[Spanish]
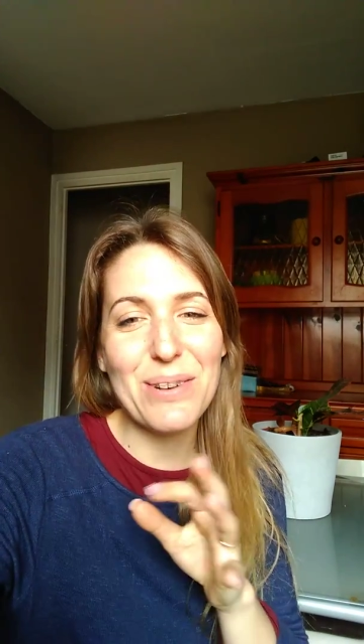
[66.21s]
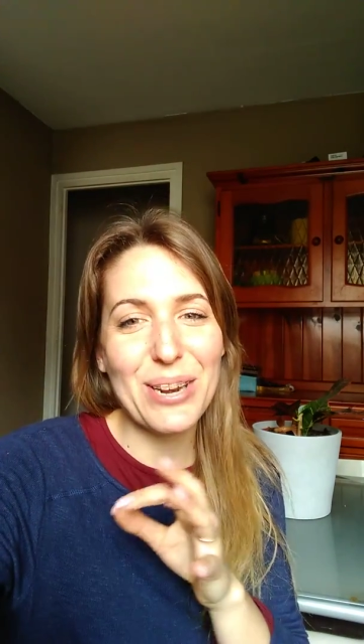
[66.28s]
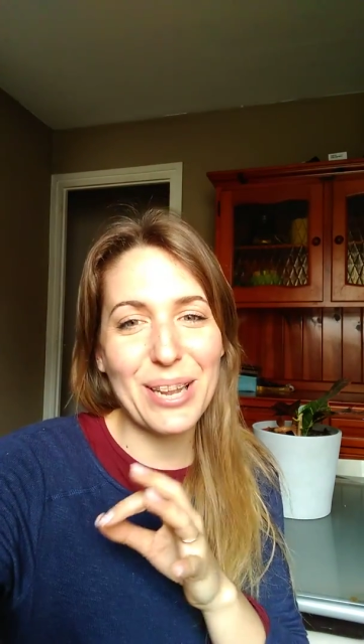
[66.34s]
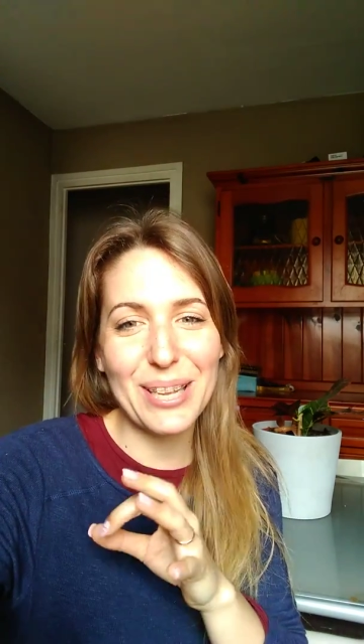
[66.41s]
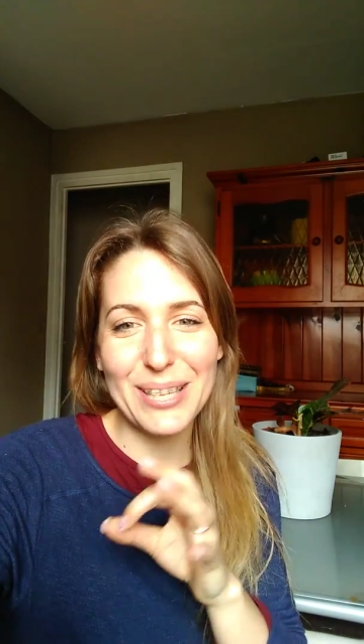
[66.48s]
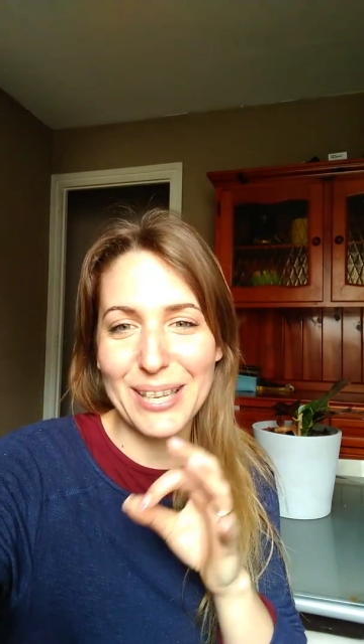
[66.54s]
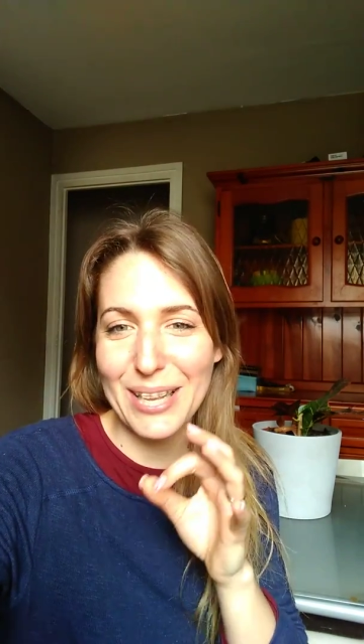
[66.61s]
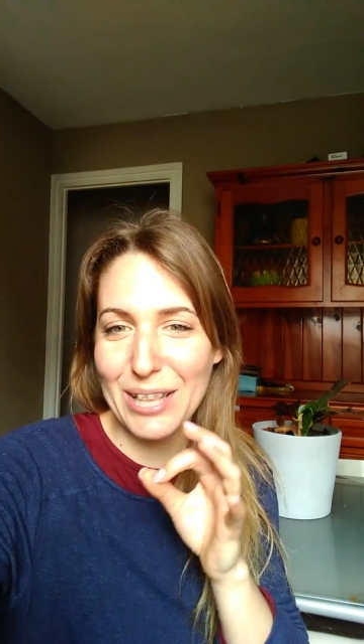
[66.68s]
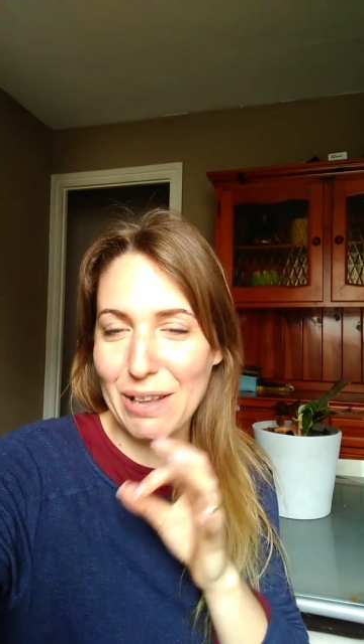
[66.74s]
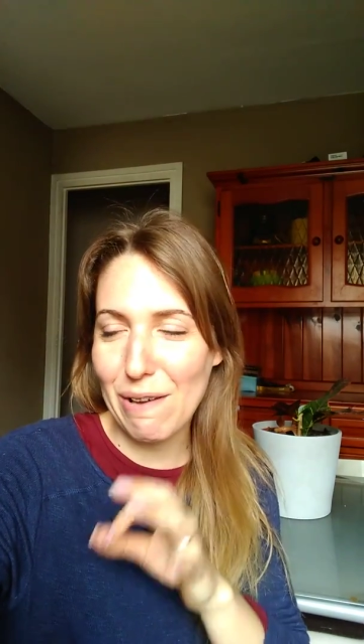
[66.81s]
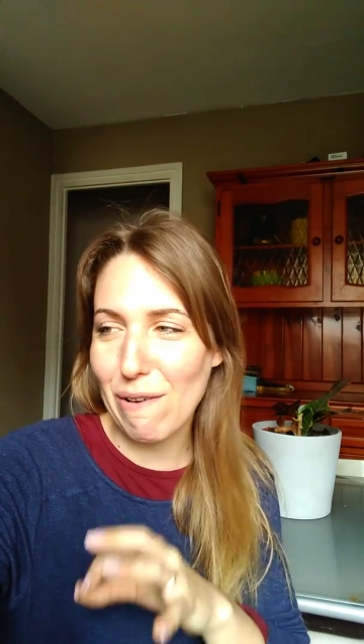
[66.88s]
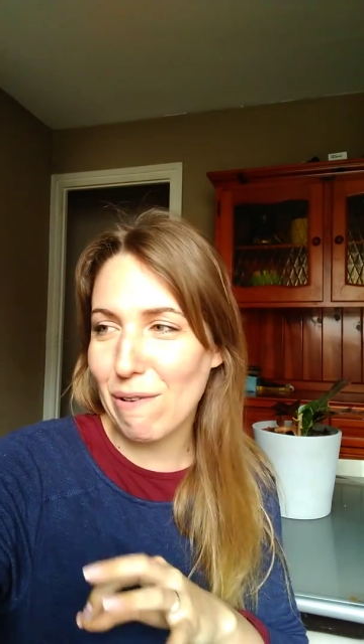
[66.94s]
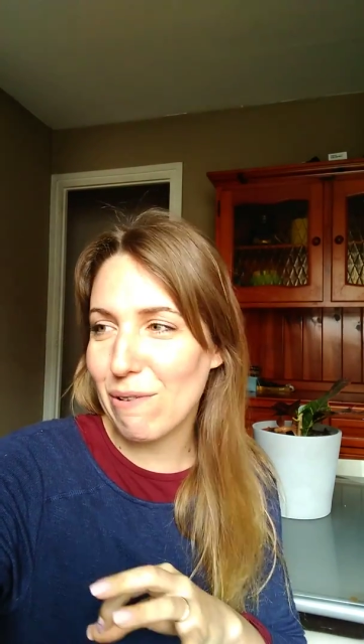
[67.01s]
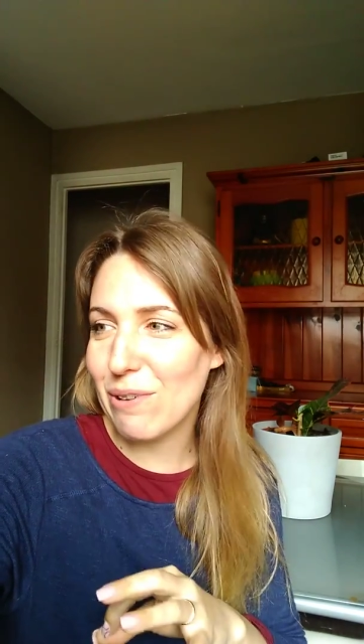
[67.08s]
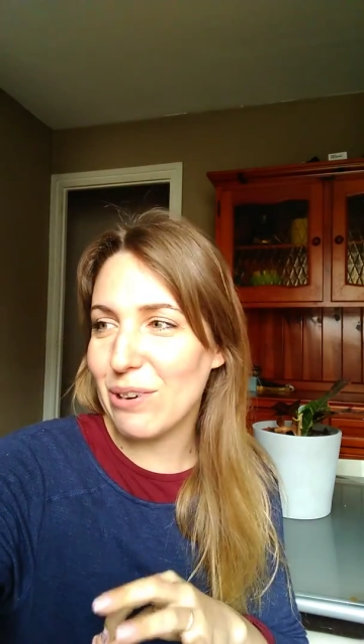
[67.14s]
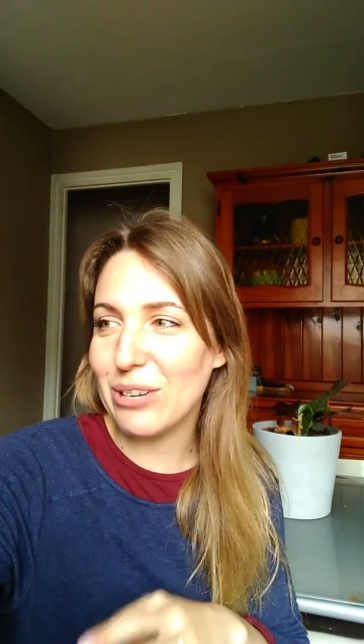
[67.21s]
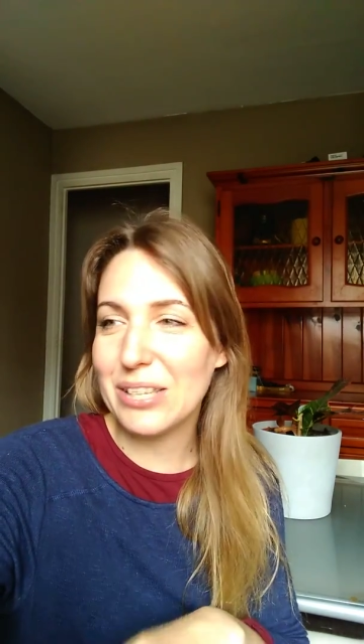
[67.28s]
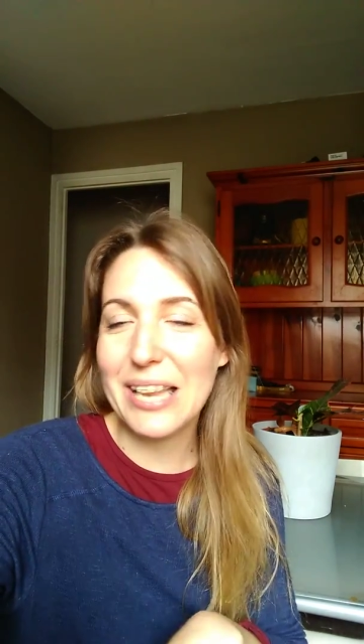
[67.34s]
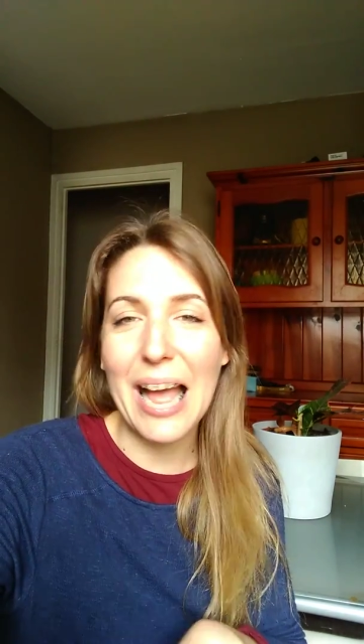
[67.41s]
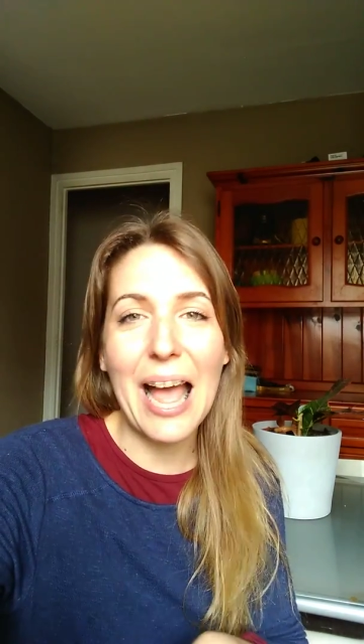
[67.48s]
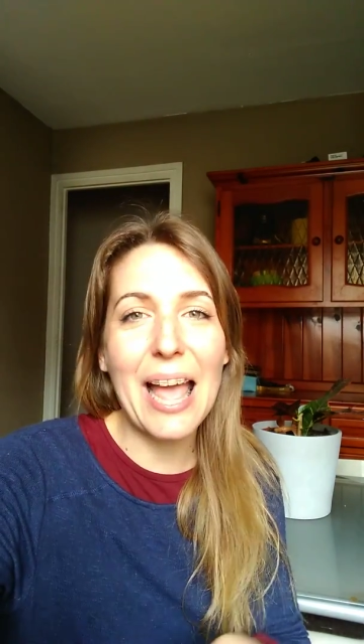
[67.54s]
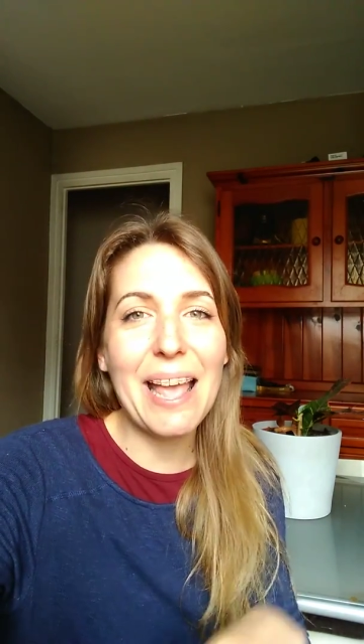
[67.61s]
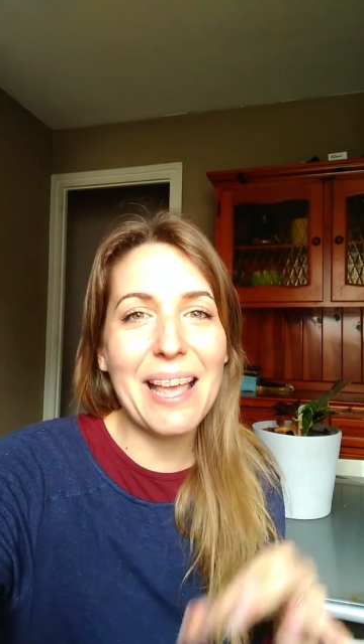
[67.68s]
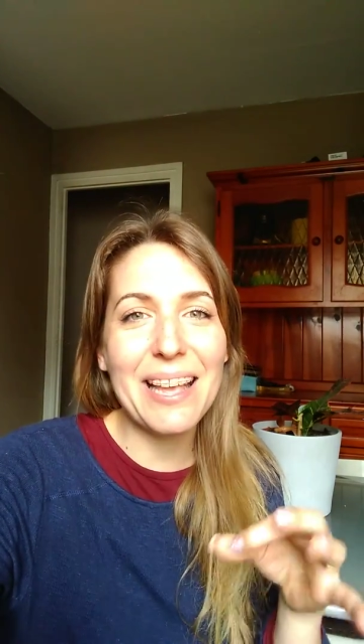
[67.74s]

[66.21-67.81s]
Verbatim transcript: porque es que te lo juro, o sea,